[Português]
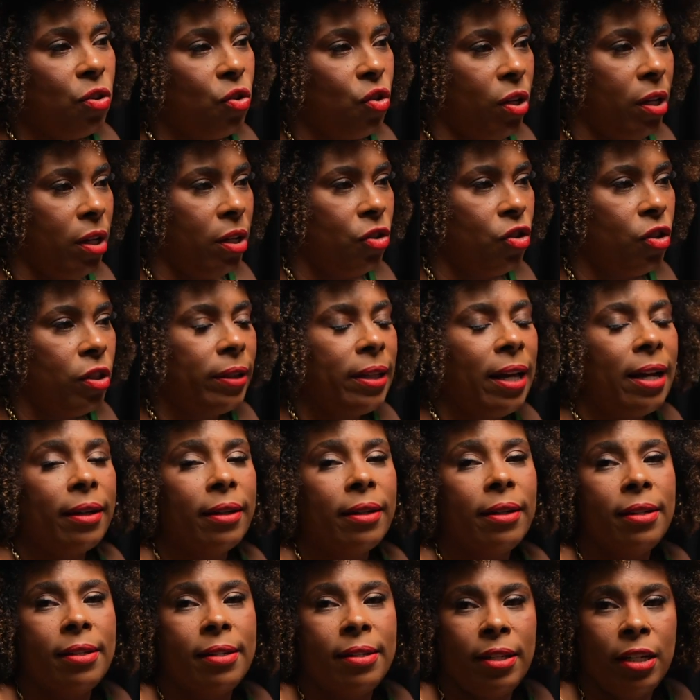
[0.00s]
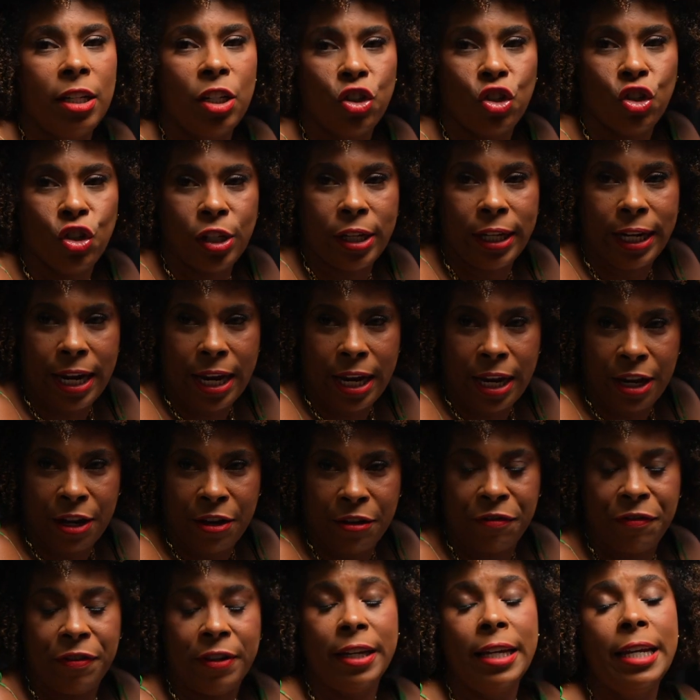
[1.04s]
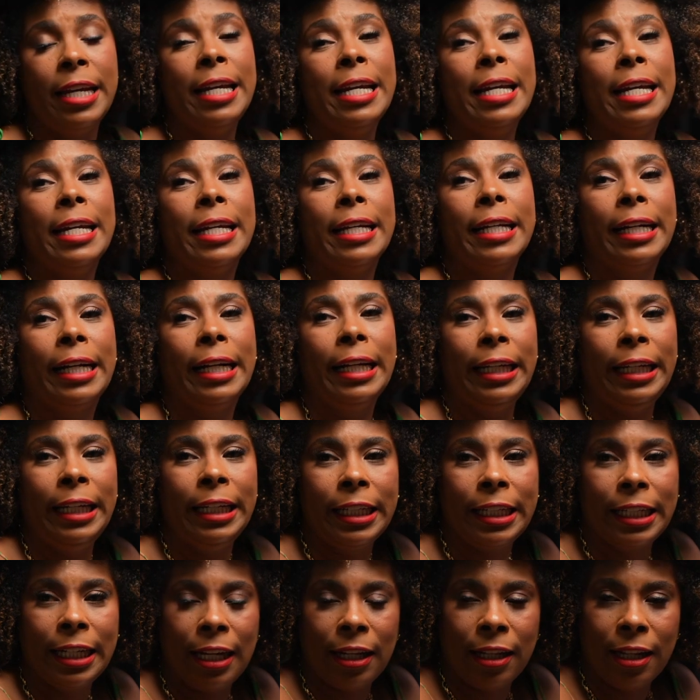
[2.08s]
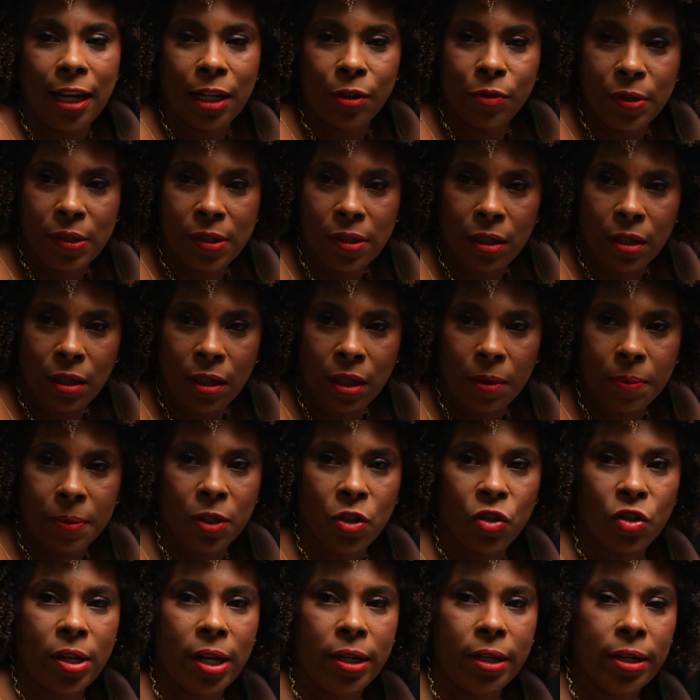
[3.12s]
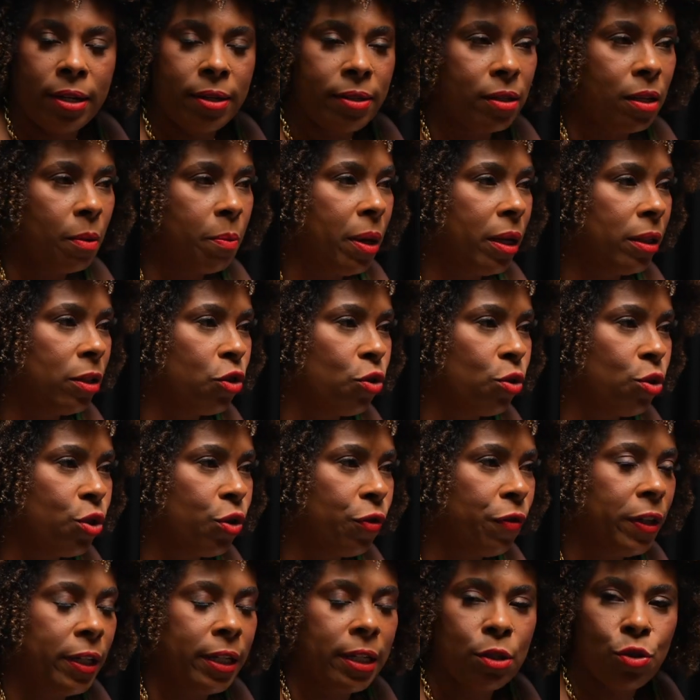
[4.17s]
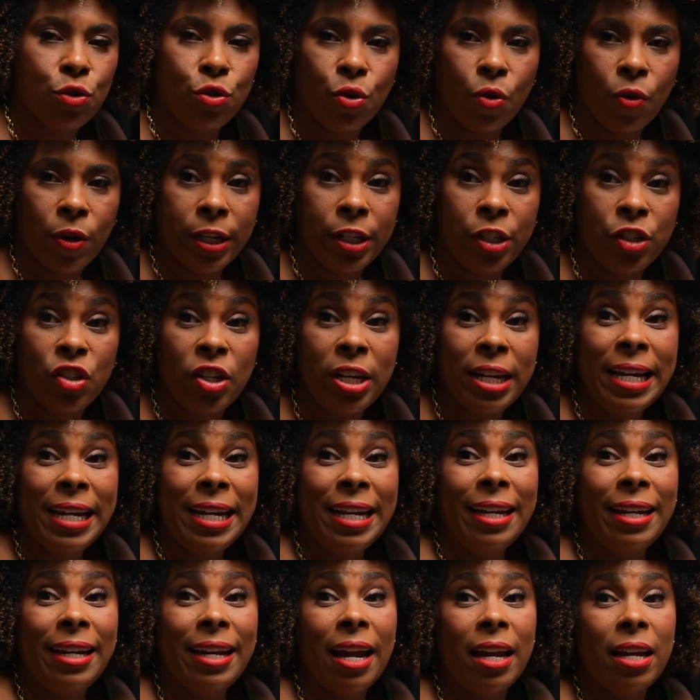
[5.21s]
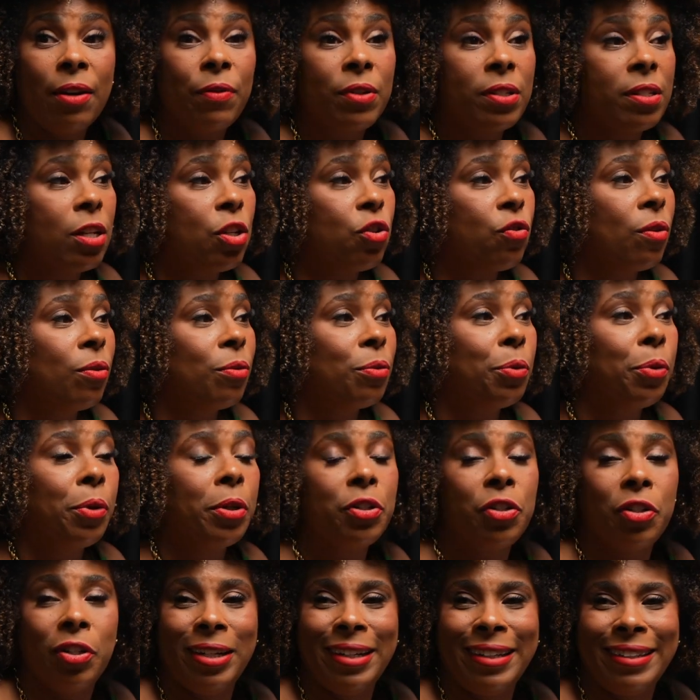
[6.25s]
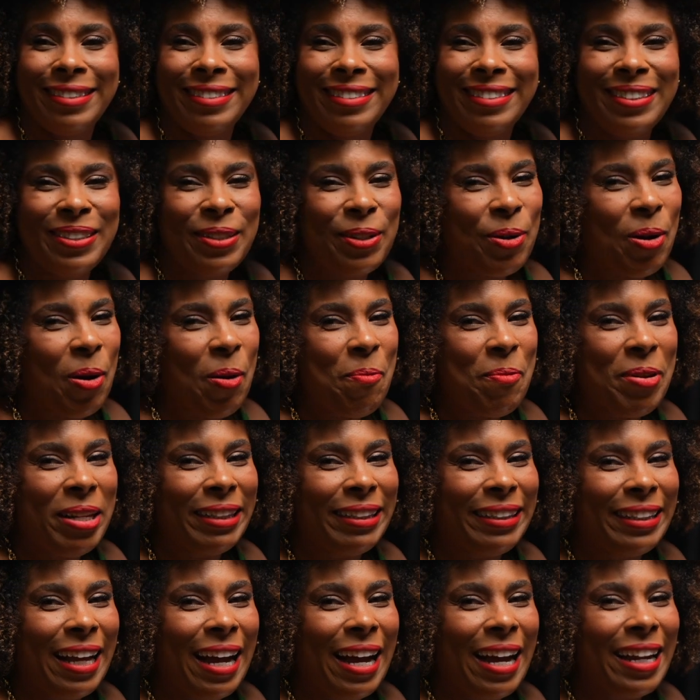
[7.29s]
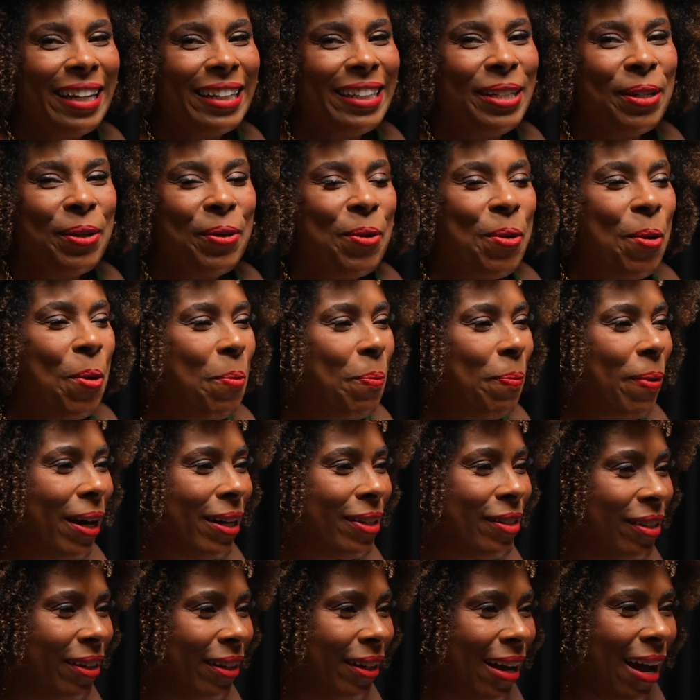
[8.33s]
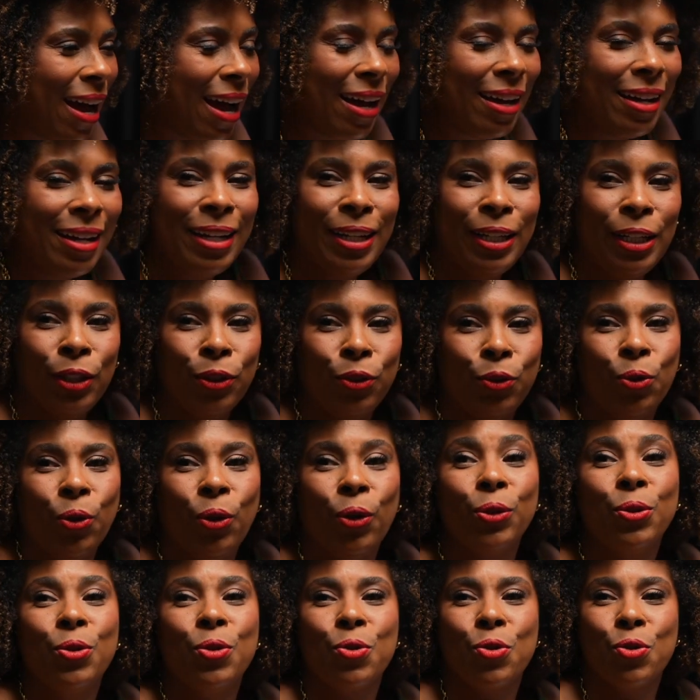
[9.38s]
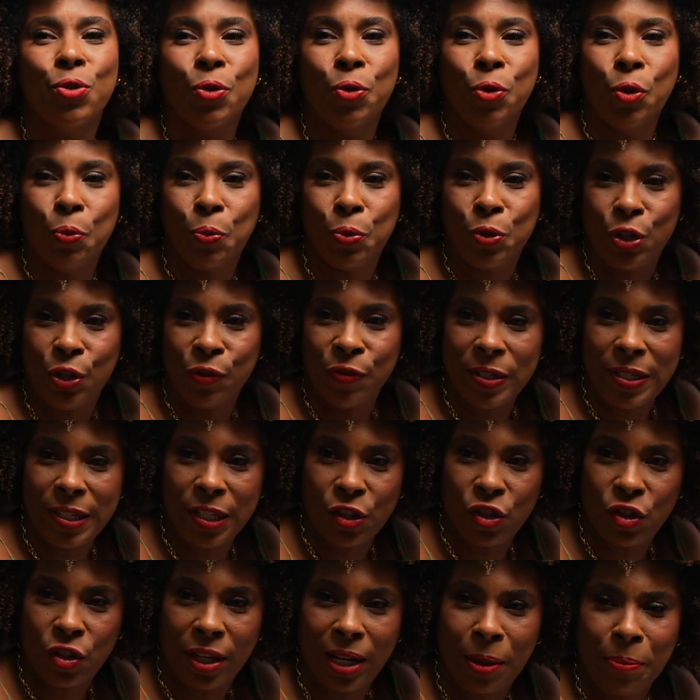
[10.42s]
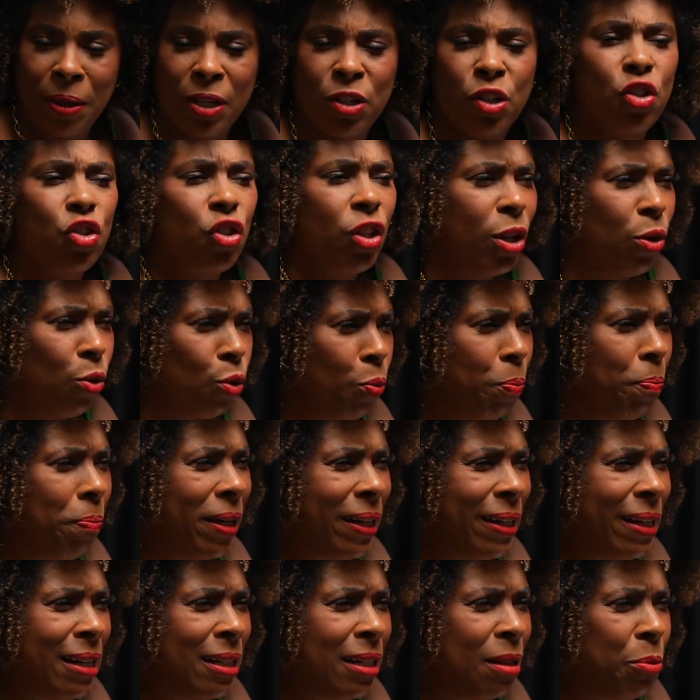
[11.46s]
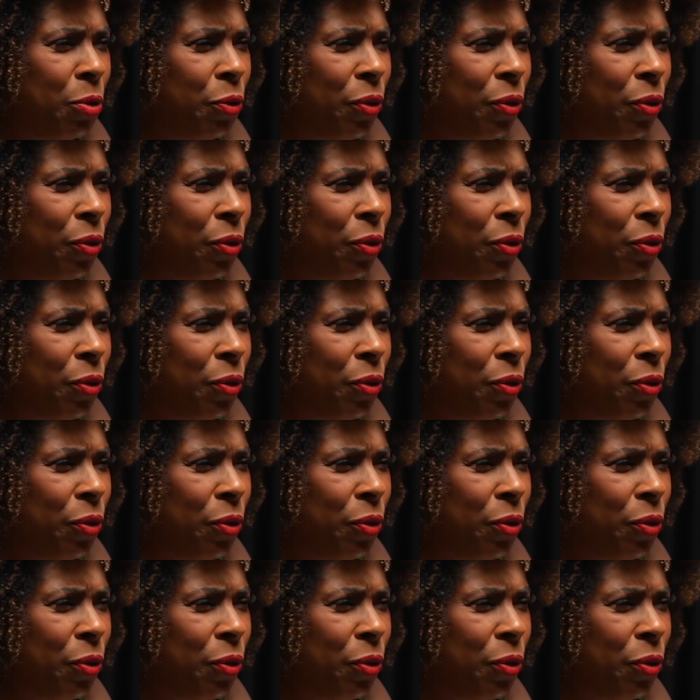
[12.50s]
gente. Tá? Se, inscrever, se inscreve. É. Clica lá no sininho para vocês estarem recebendo as notificações. E aí vocês vão curtir comentar e compartilhar em todos os grupos que vocês têm, porque a gente tem grupo pra caramba no